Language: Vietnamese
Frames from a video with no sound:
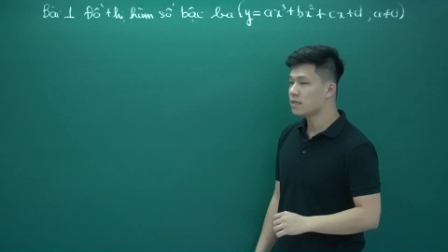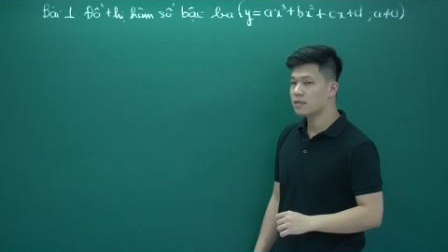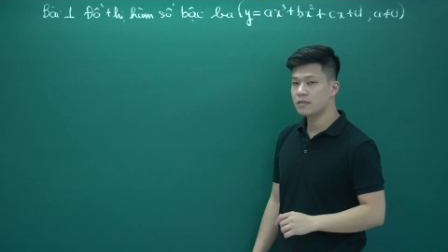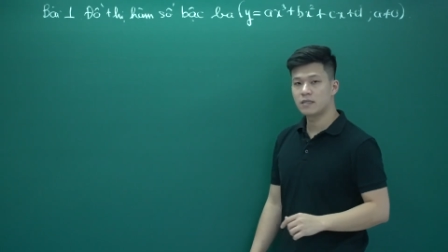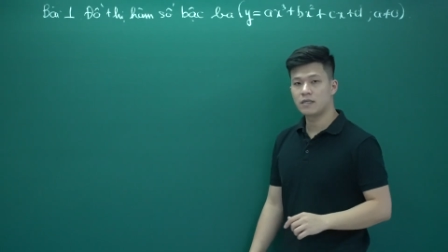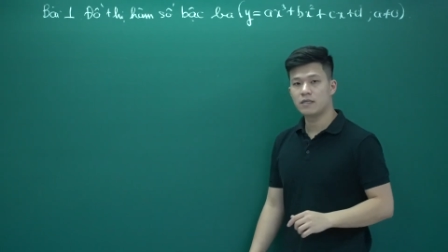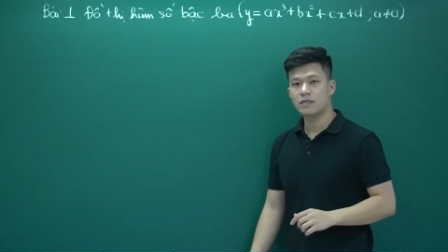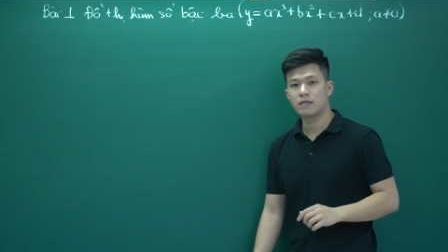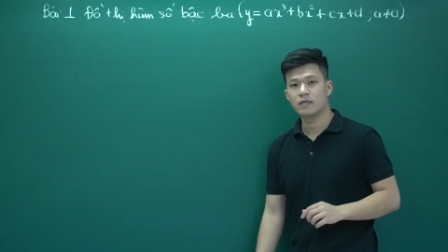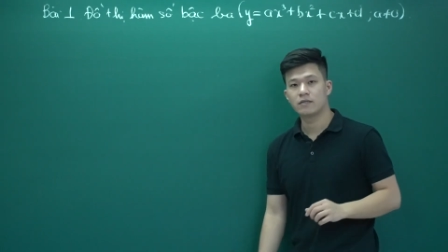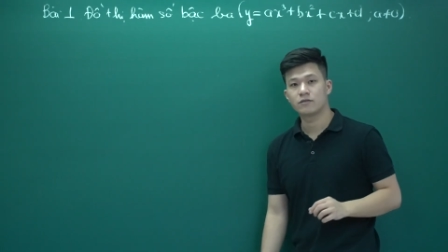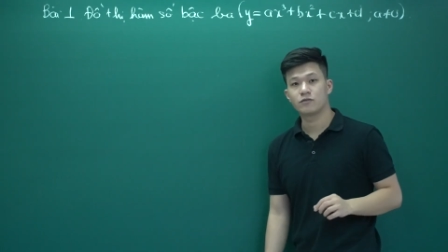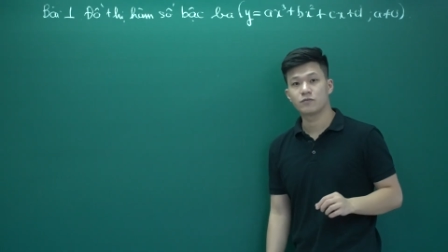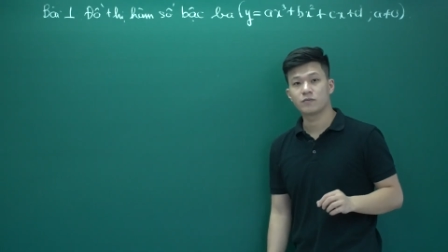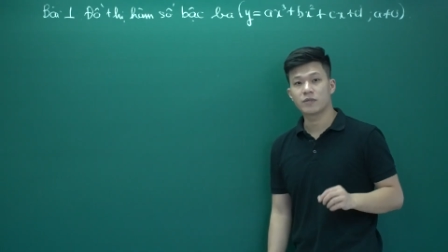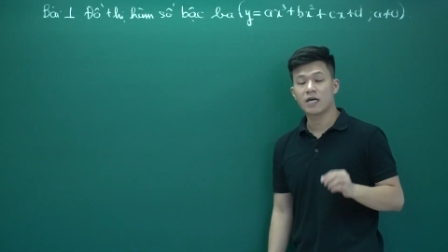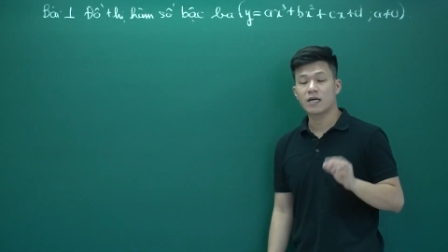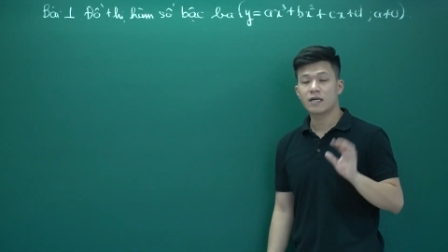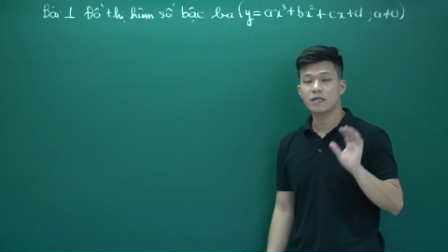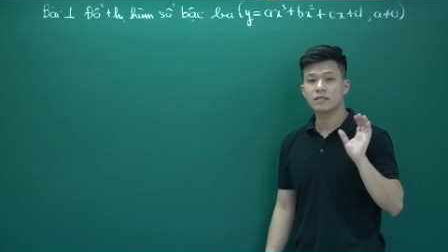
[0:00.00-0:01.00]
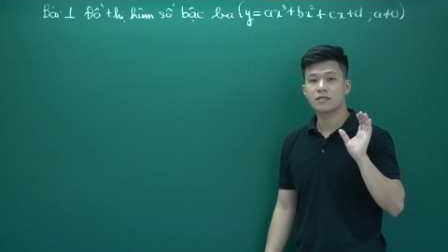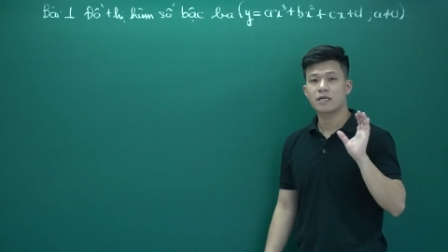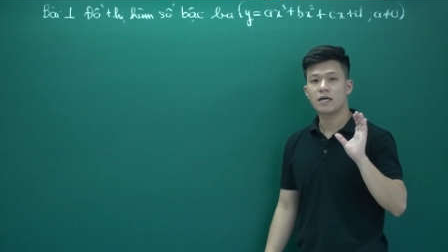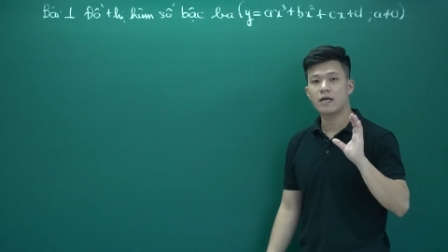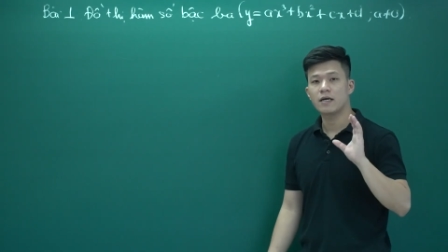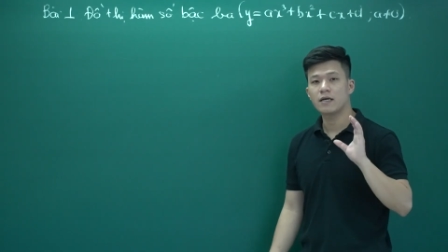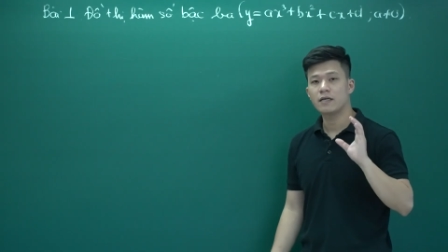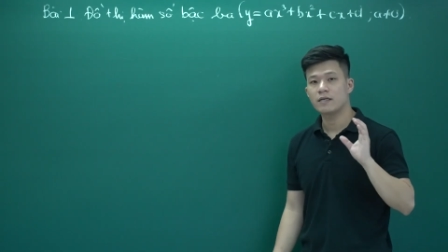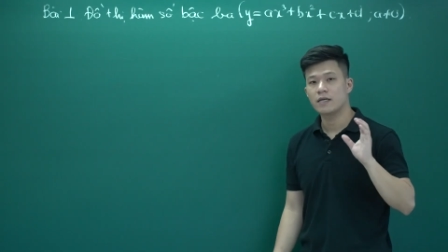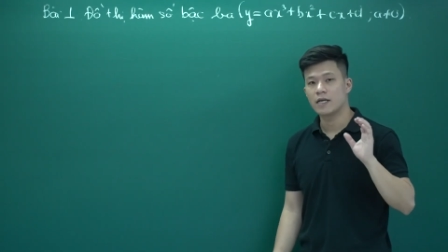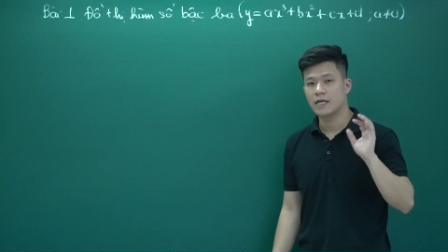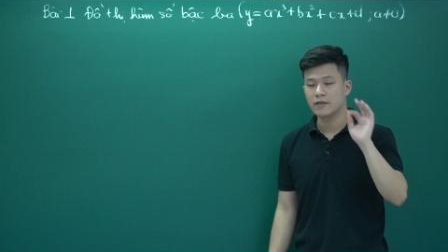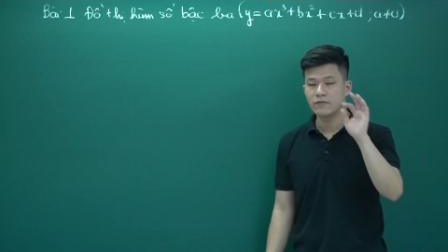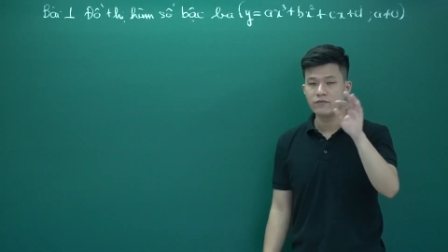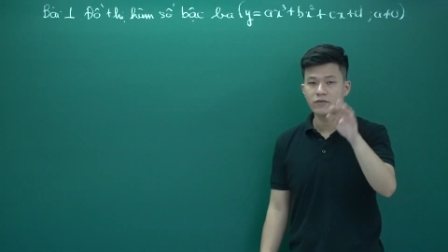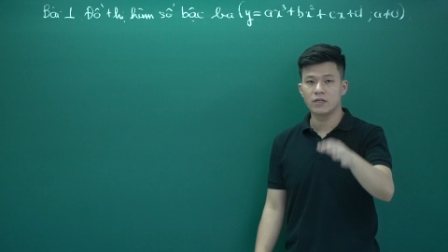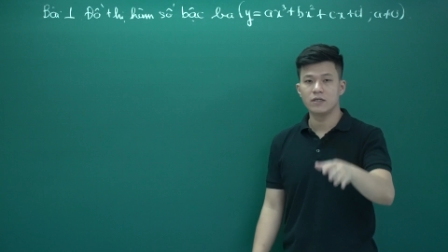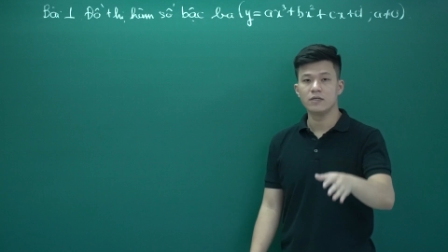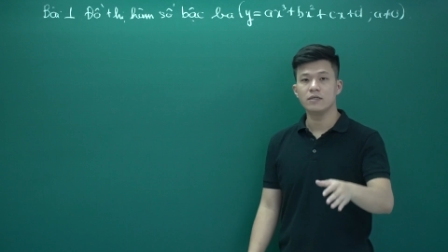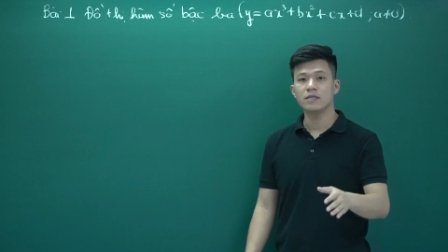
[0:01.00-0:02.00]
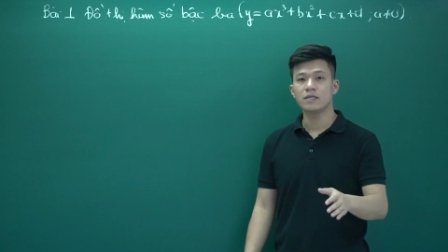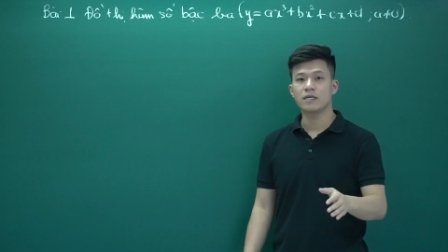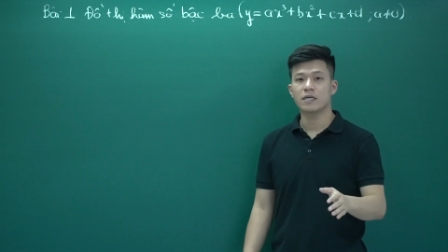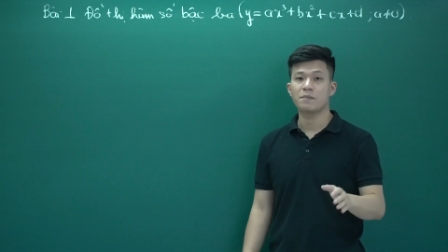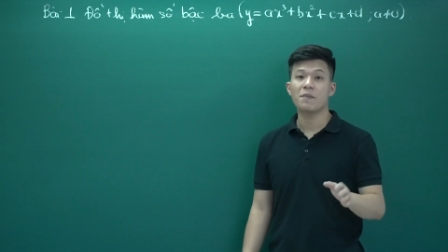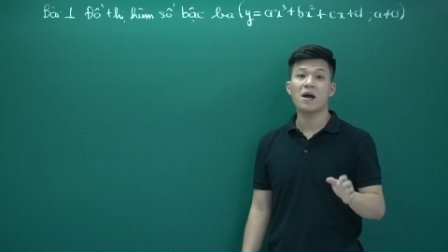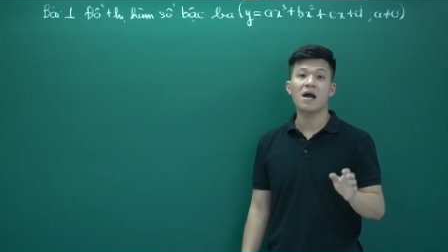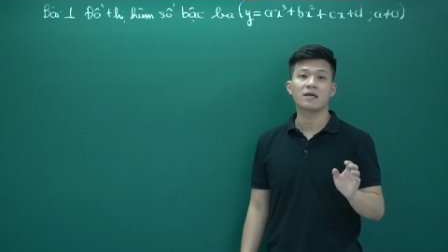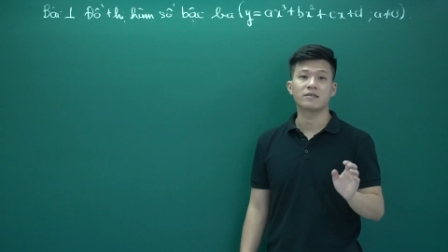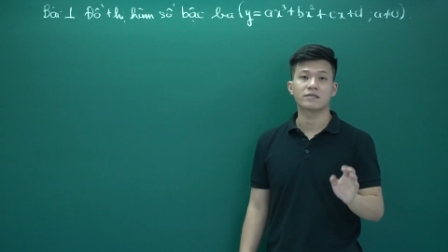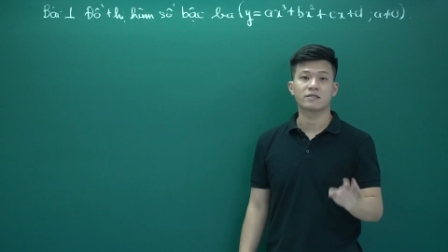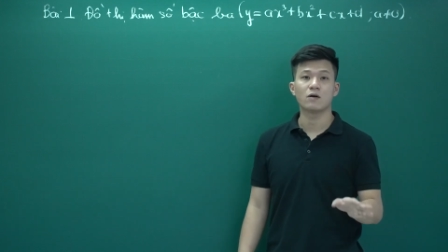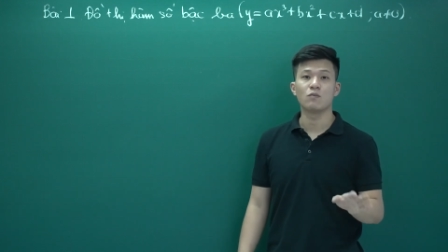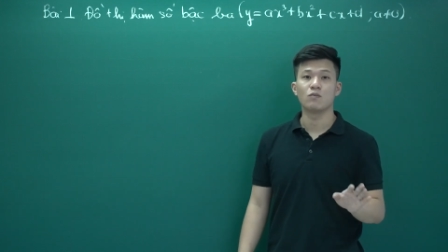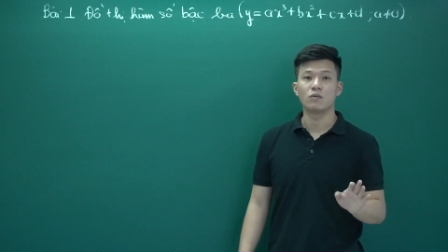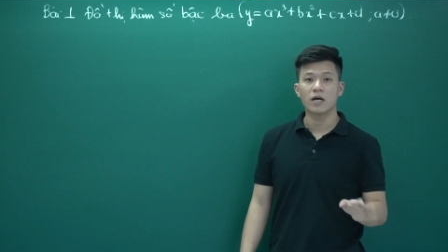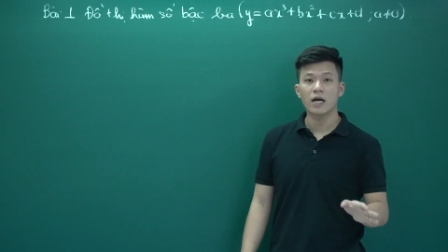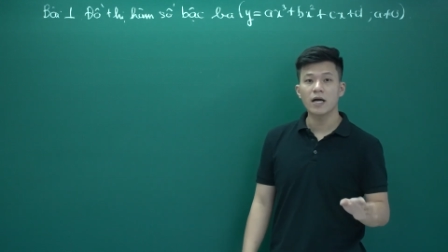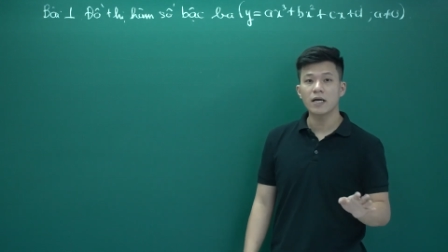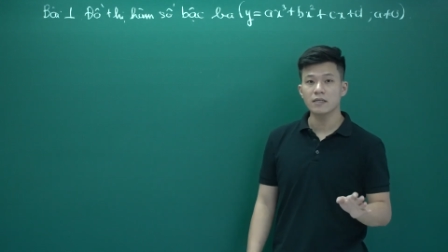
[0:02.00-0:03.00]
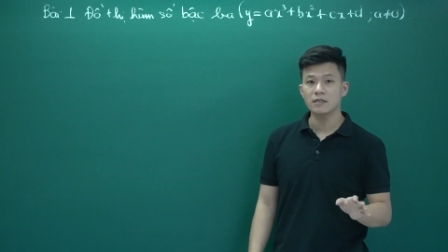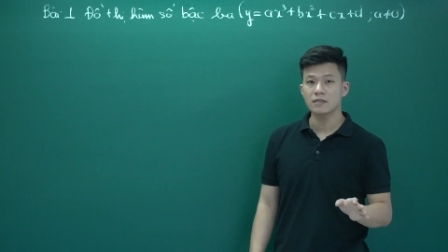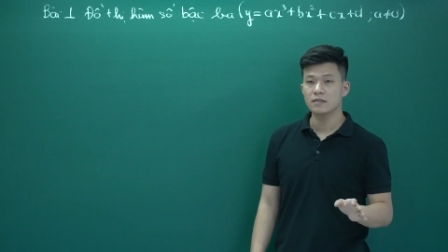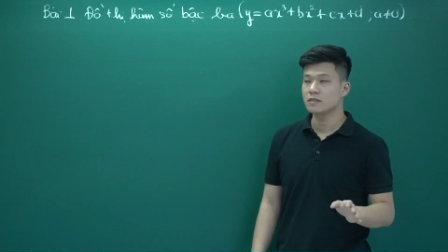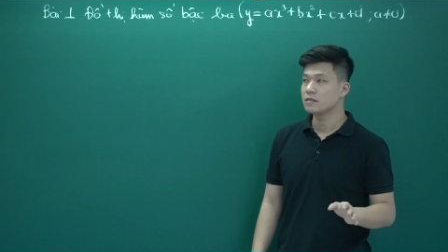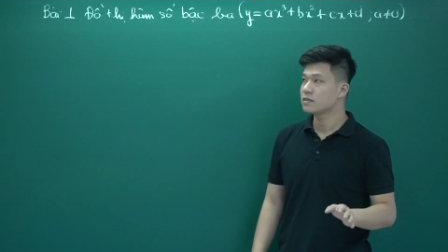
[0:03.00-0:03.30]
giờ thì ờ, chúng ta sẽ đến với cái bảng tổng kết